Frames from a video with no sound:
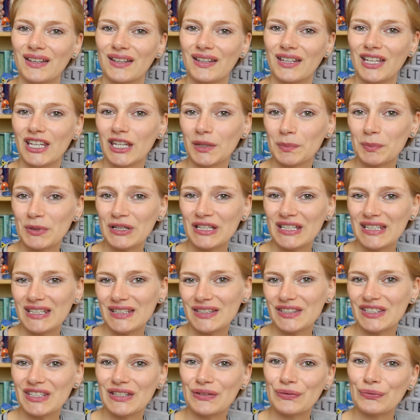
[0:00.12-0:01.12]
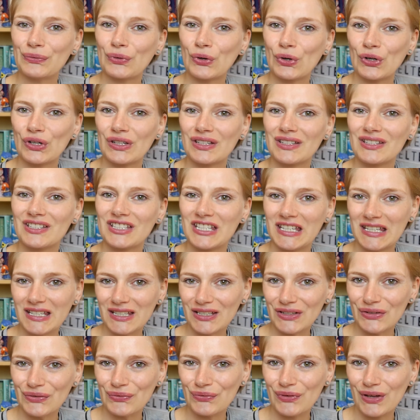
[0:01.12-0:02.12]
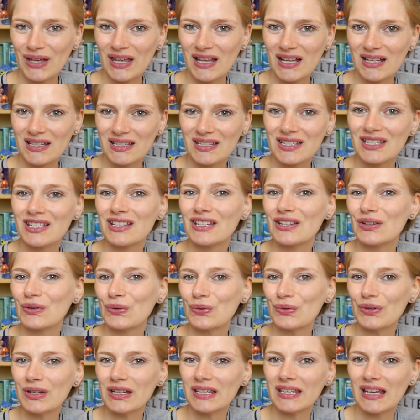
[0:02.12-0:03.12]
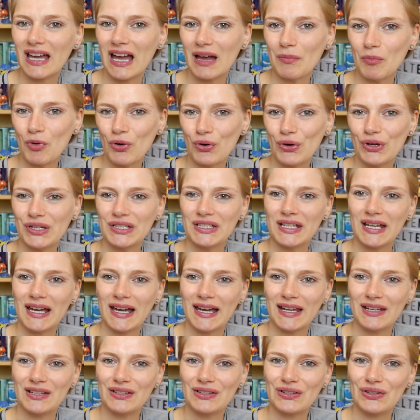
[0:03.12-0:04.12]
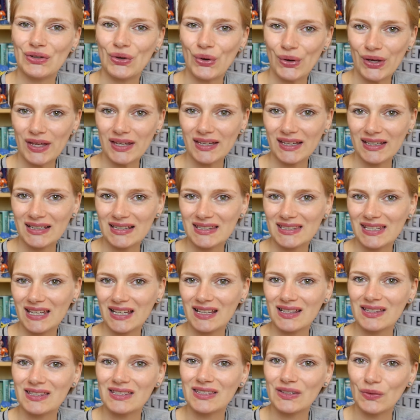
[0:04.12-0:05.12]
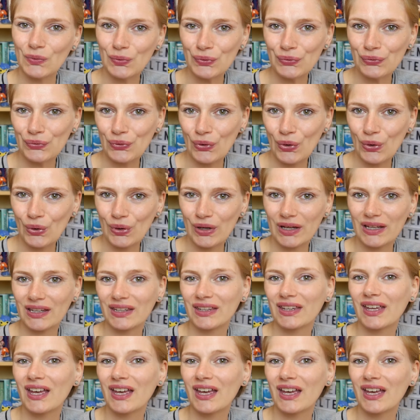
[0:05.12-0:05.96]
Ich bin Easy von Tintenwelten und ich habe heute eine neue Rezension für euch.